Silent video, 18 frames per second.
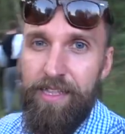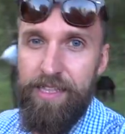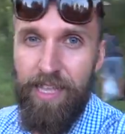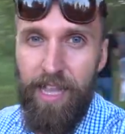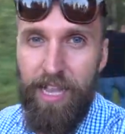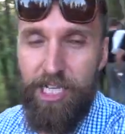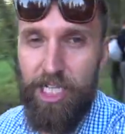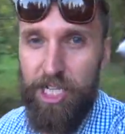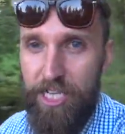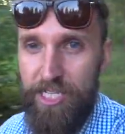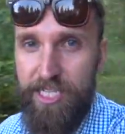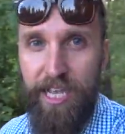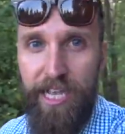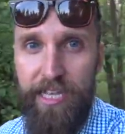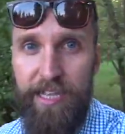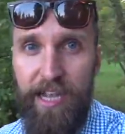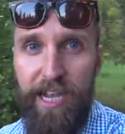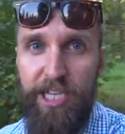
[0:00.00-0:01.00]
Наша
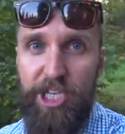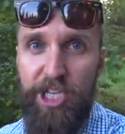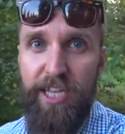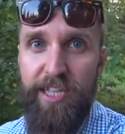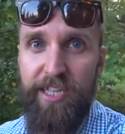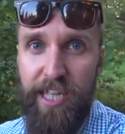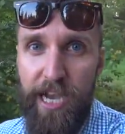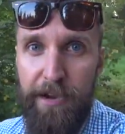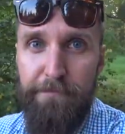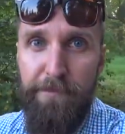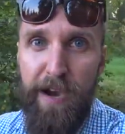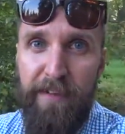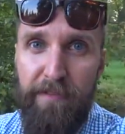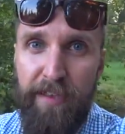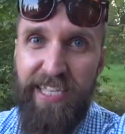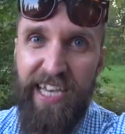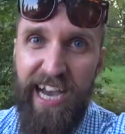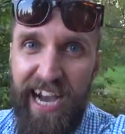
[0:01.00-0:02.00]
задача
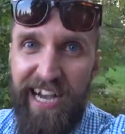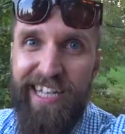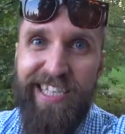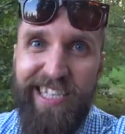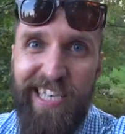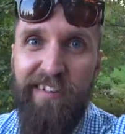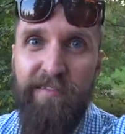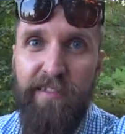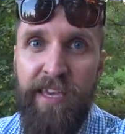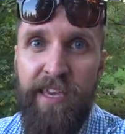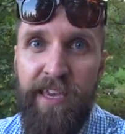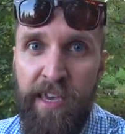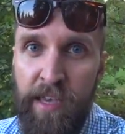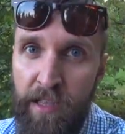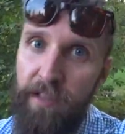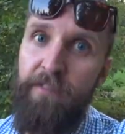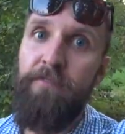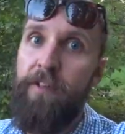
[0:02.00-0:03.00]
добавить активный
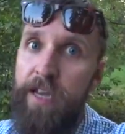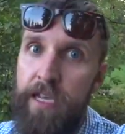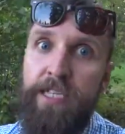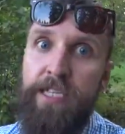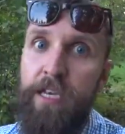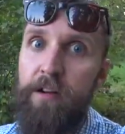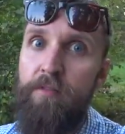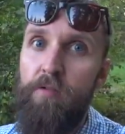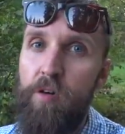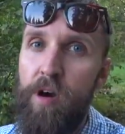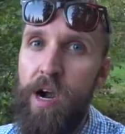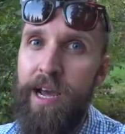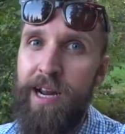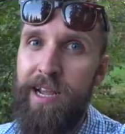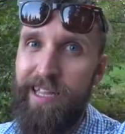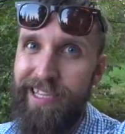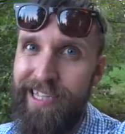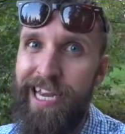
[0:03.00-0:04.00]
ил в
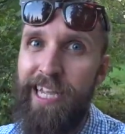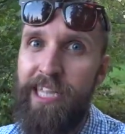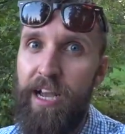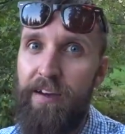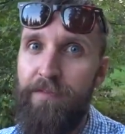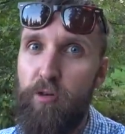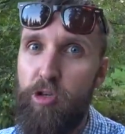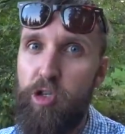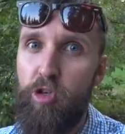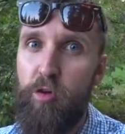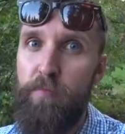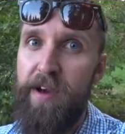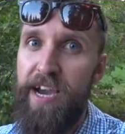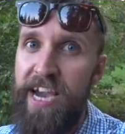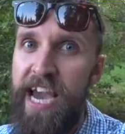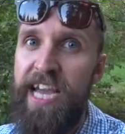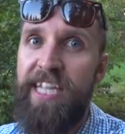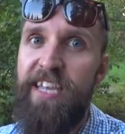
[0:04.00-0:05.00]
резервуары для того,
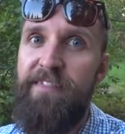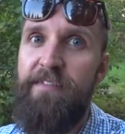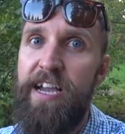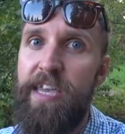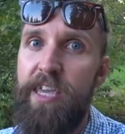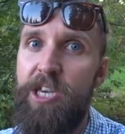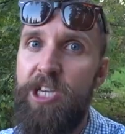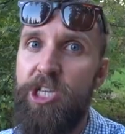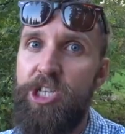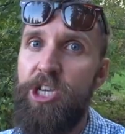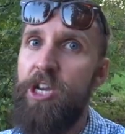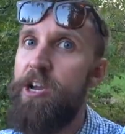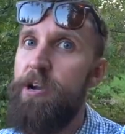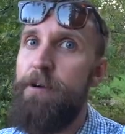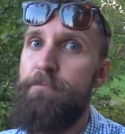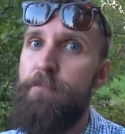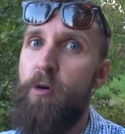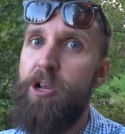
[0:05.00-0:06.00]
чтобы этой вонищи
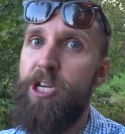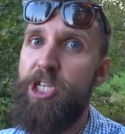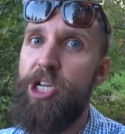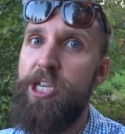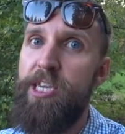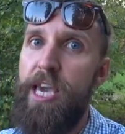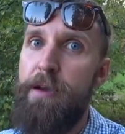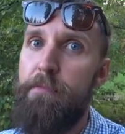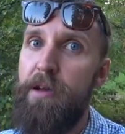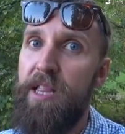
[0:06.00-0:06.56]
больше не